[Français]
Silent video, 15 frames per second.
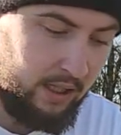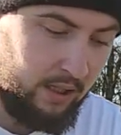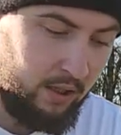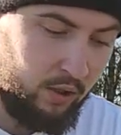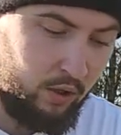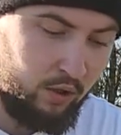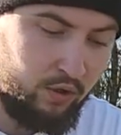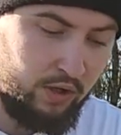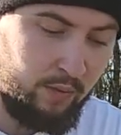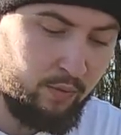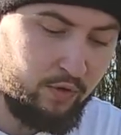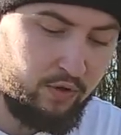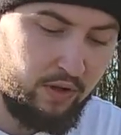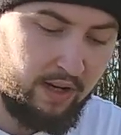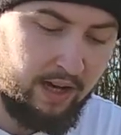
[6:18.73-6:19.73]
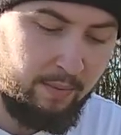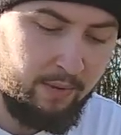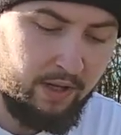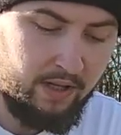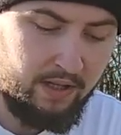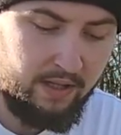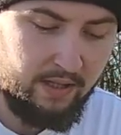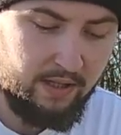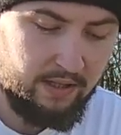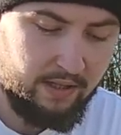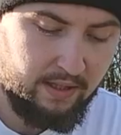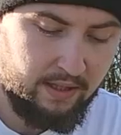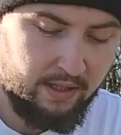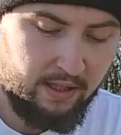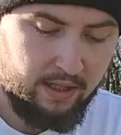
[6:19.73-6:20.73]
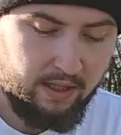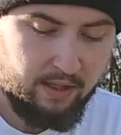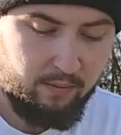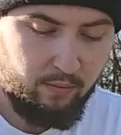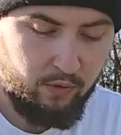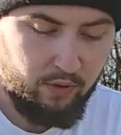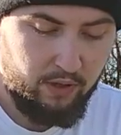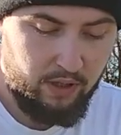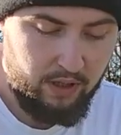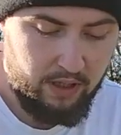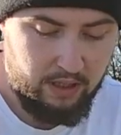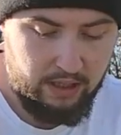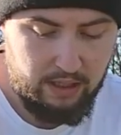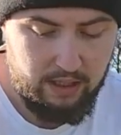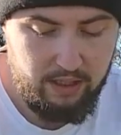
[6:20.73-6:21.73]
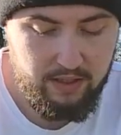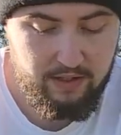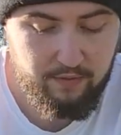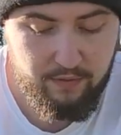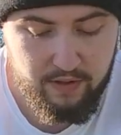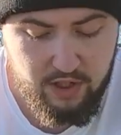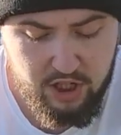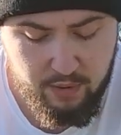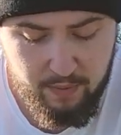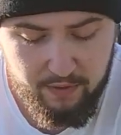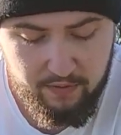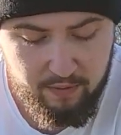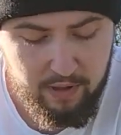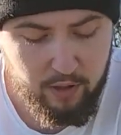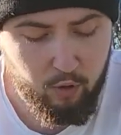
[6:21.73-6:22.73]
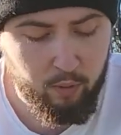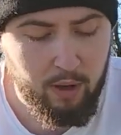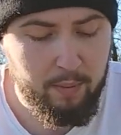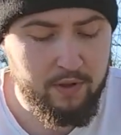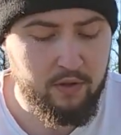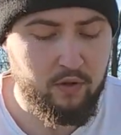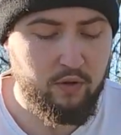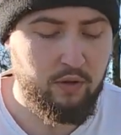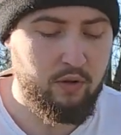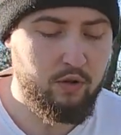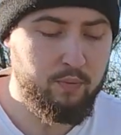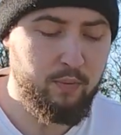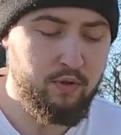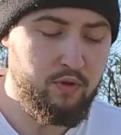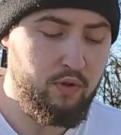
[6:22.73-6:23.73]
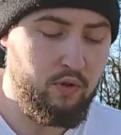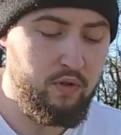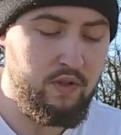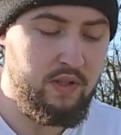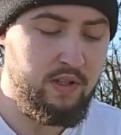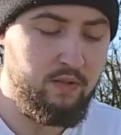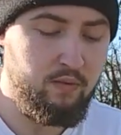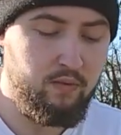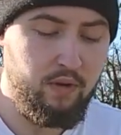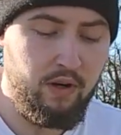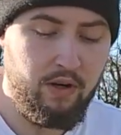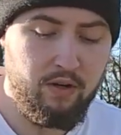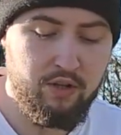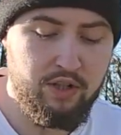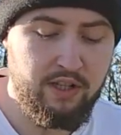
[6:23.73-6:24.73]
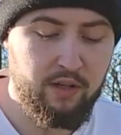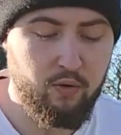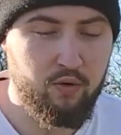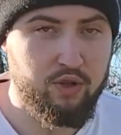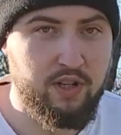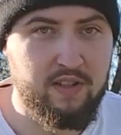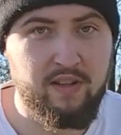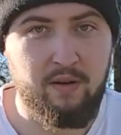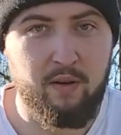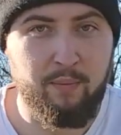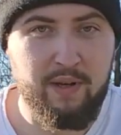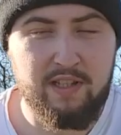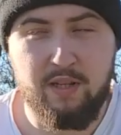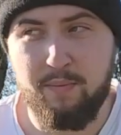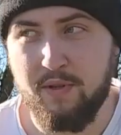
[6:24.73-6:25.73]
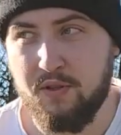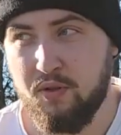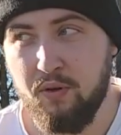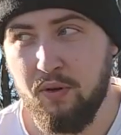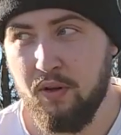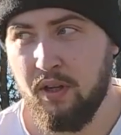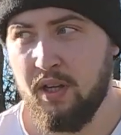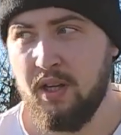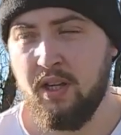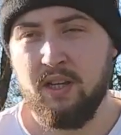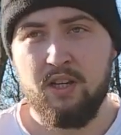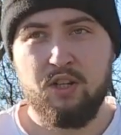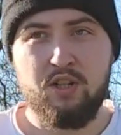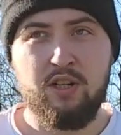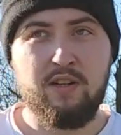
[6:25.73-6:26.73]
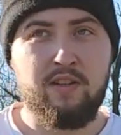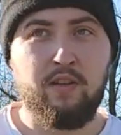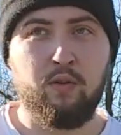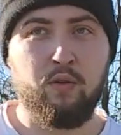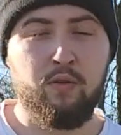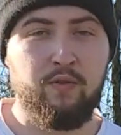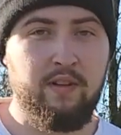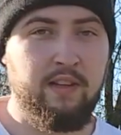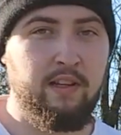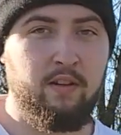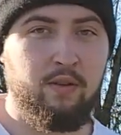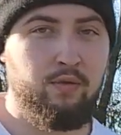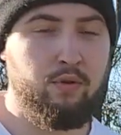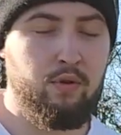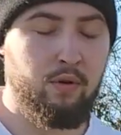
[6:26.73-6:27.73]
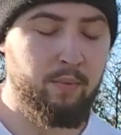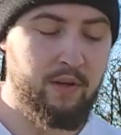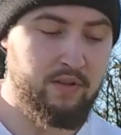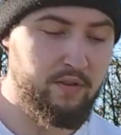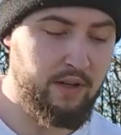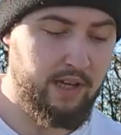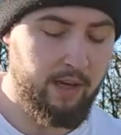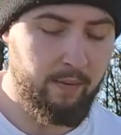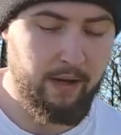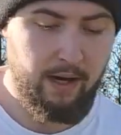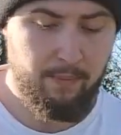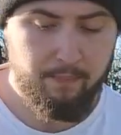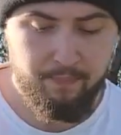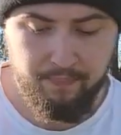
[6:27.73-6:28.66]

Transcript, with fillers: Encore sur la Monster Crab. Bon, euh, cette fois-ci, j'ai pas filmé le combat parce que je pense que si tout à l'heure j'ai décroché, c'est en partie parce que j'ai laissé trop de fil détendu en plaçant la caméra.